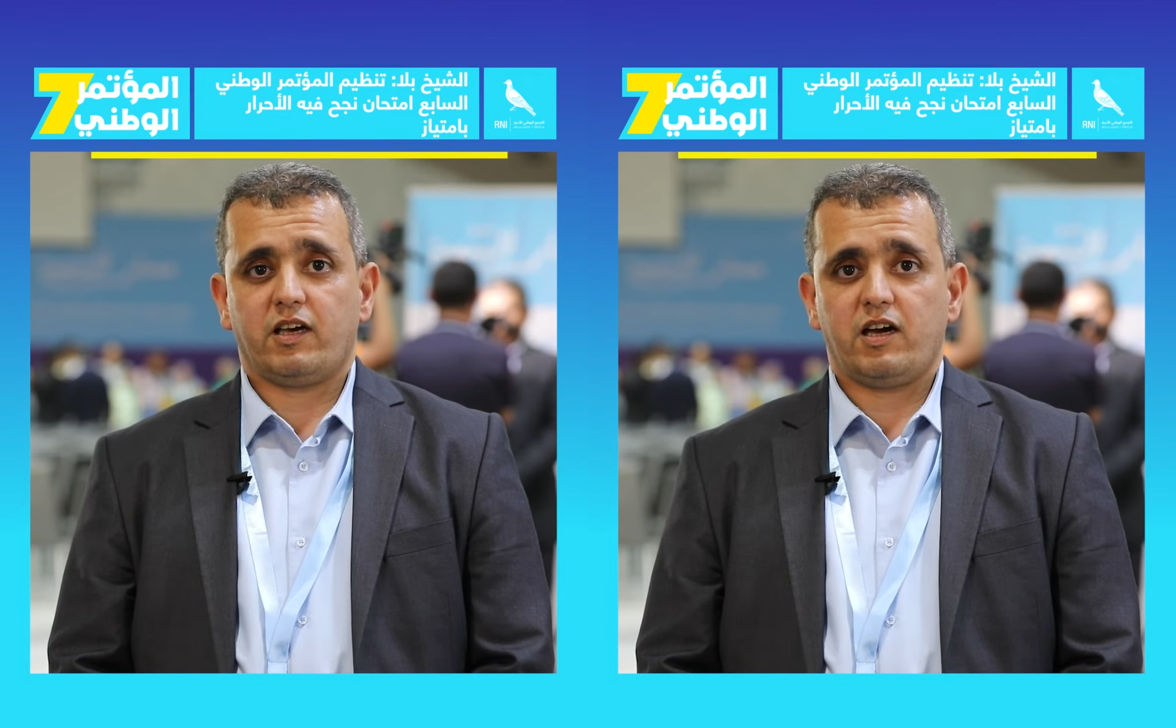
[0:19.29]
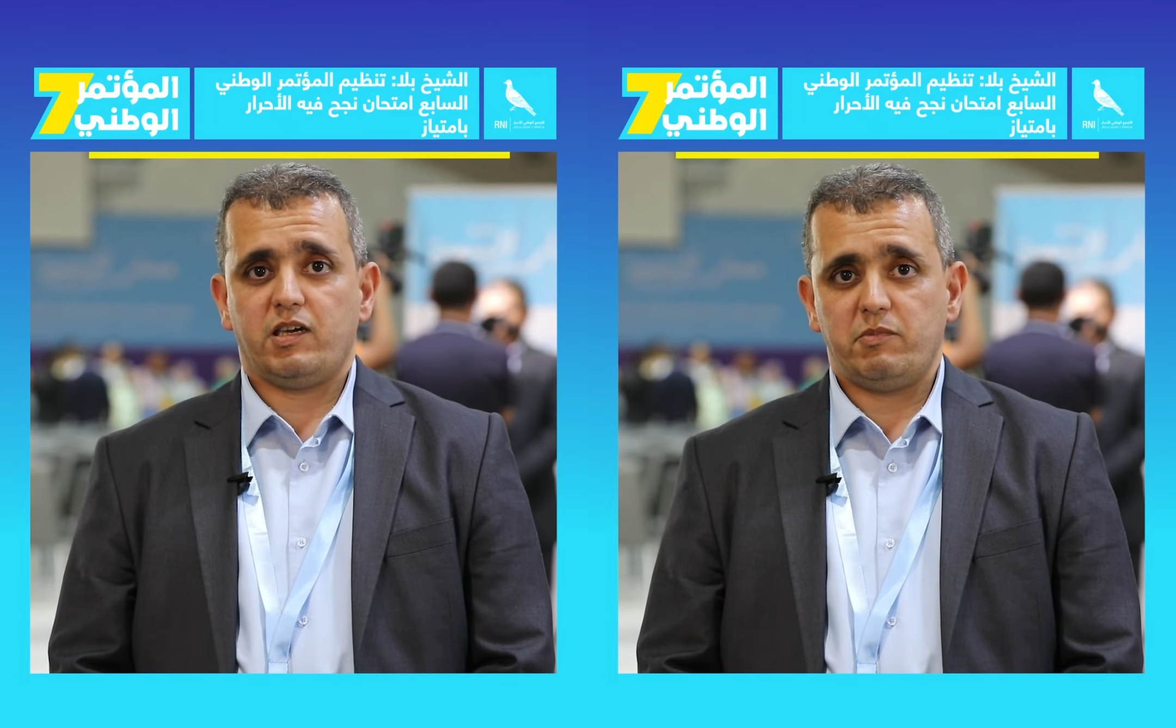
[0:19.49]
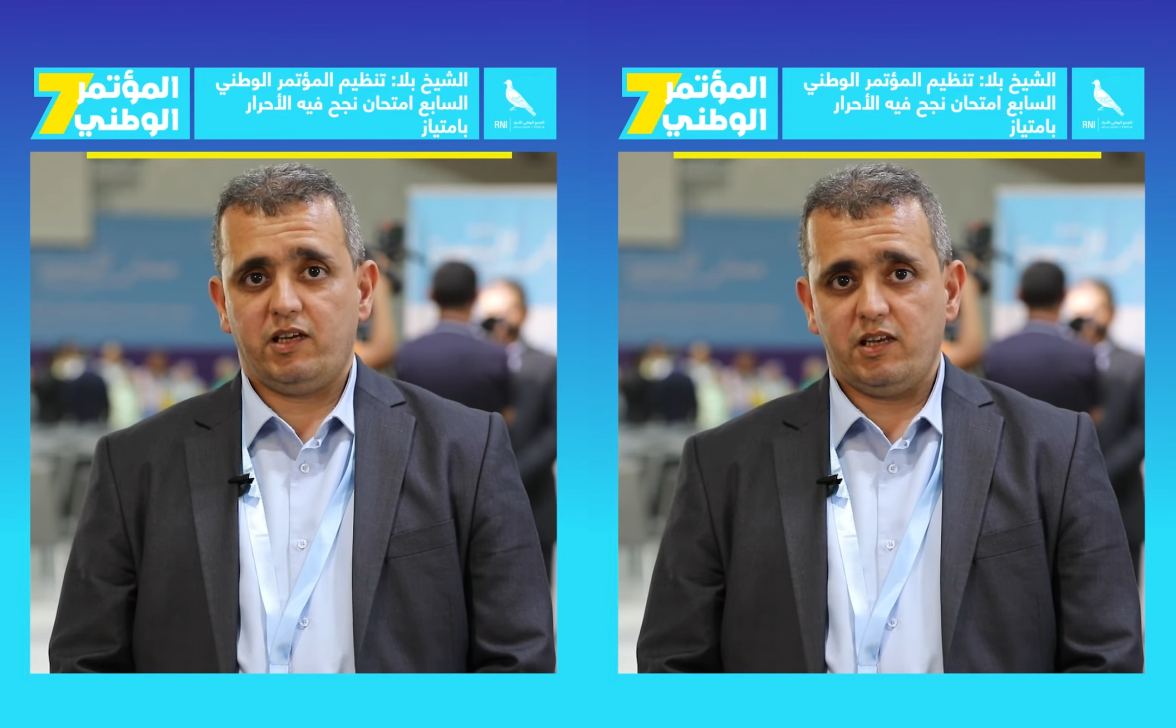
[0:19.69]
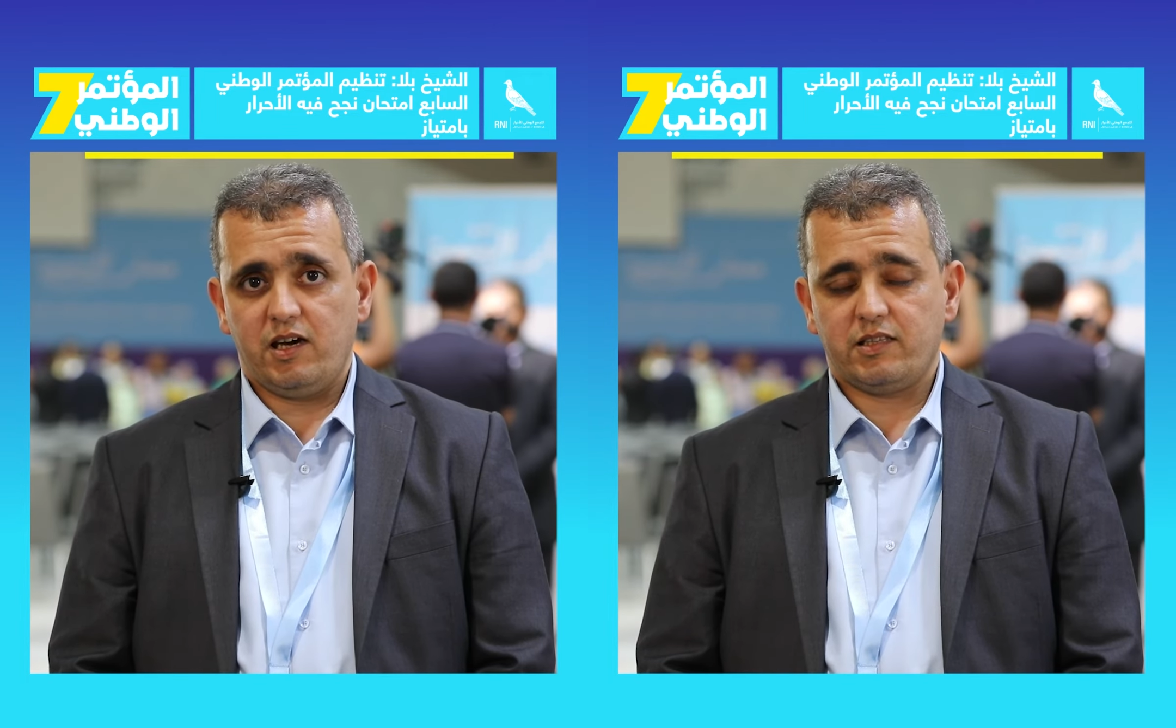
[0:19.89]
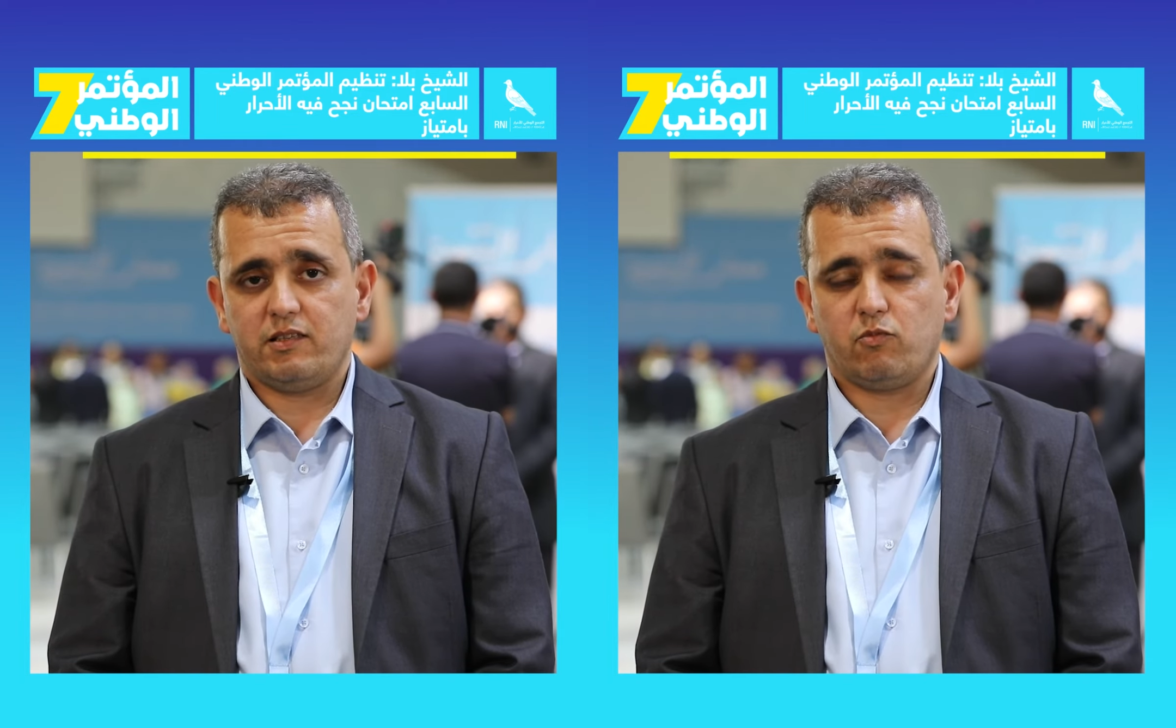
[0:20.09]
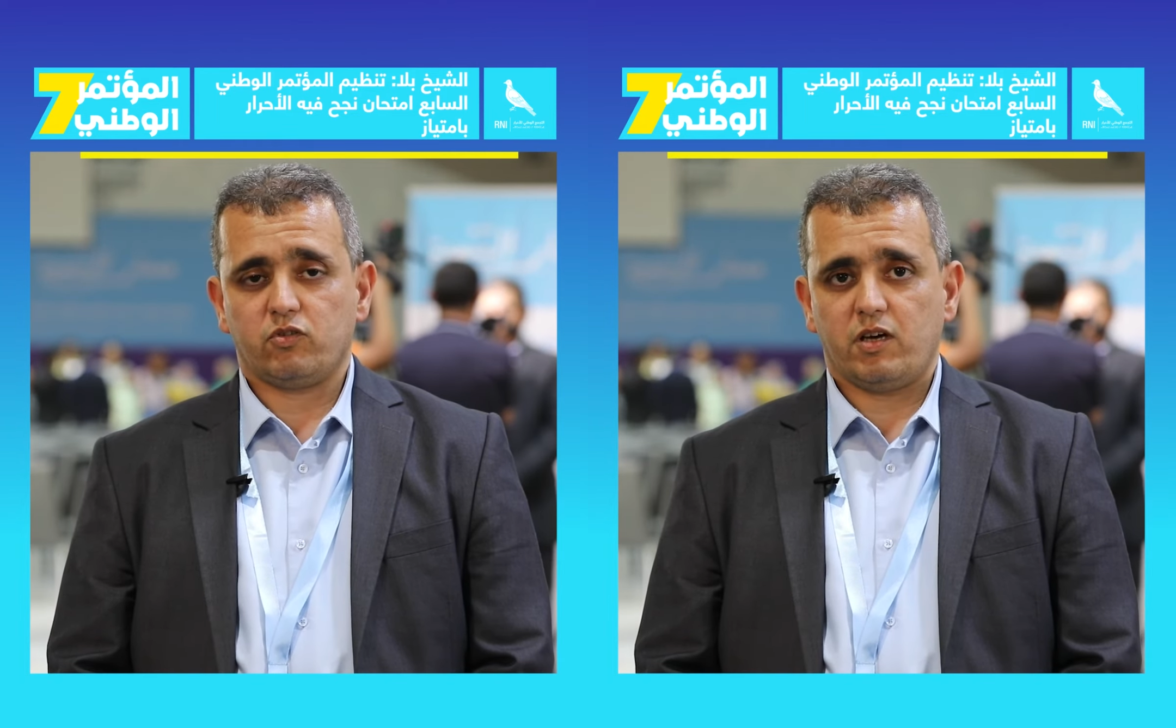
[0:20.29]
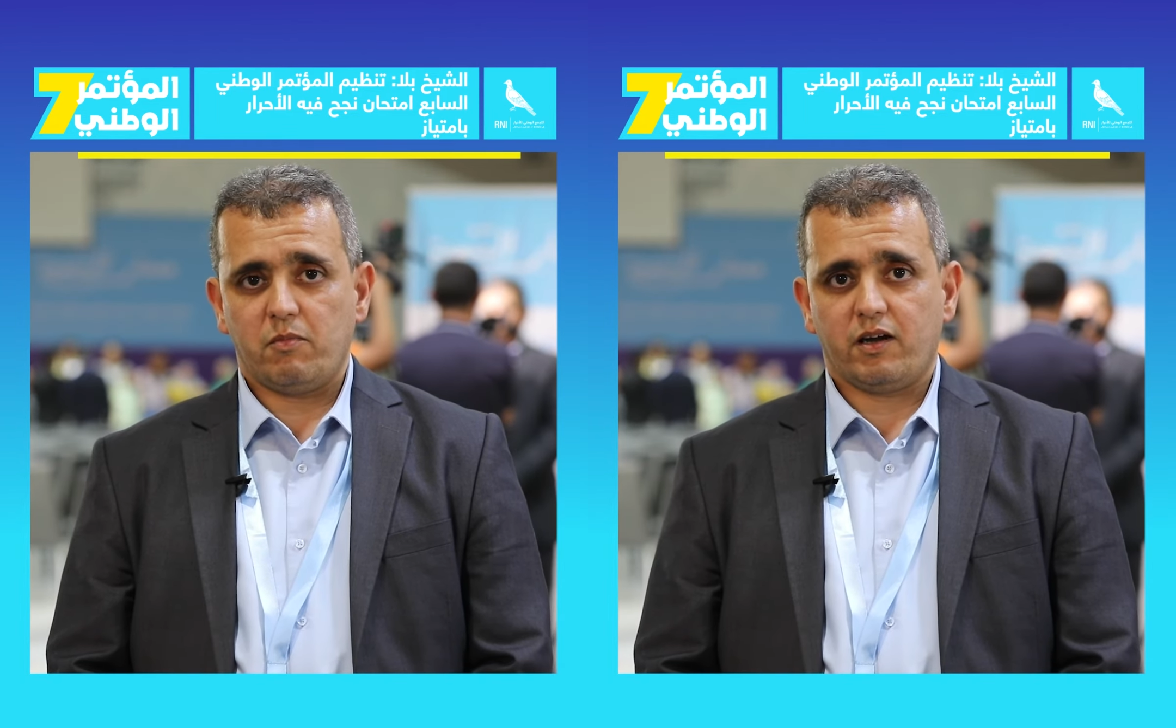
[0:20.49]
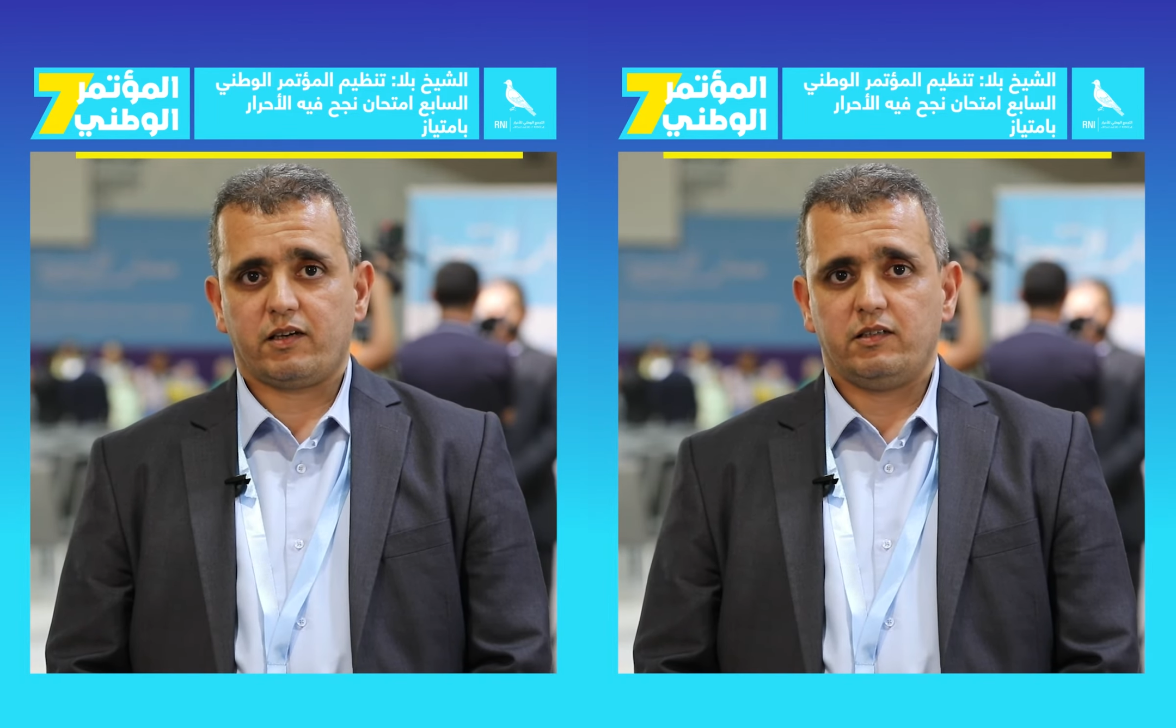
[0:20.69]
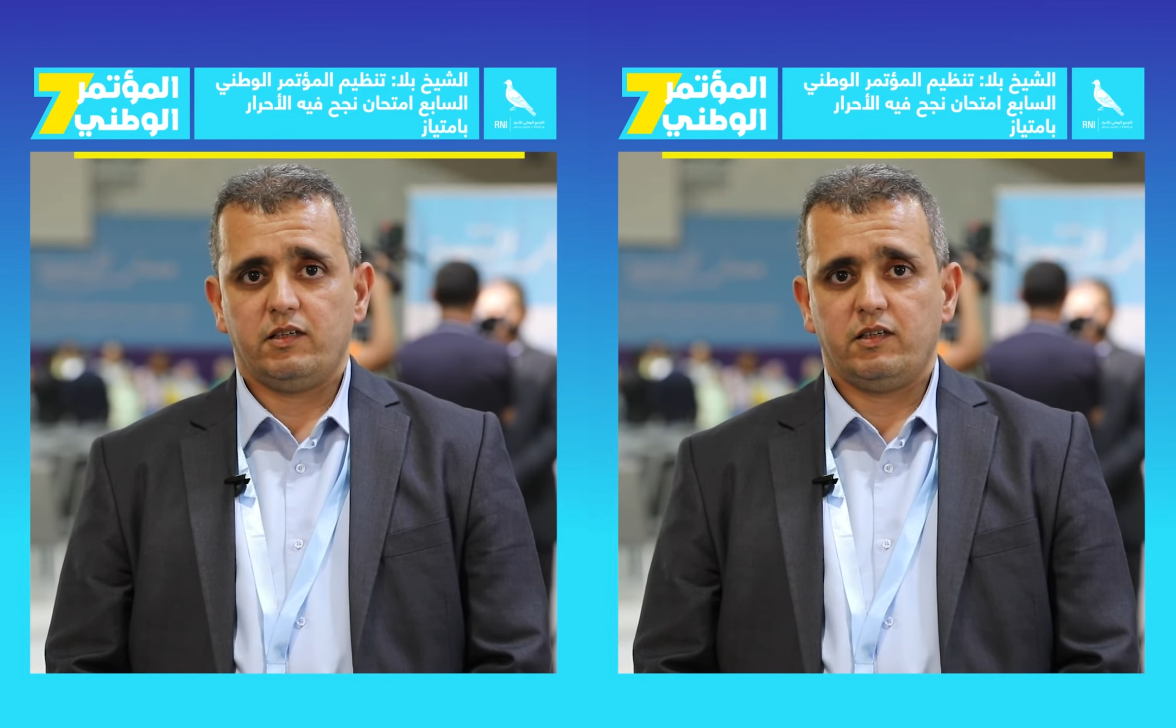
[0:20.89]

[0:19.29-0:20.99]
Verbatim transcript: القائمين على هذا المؤتمر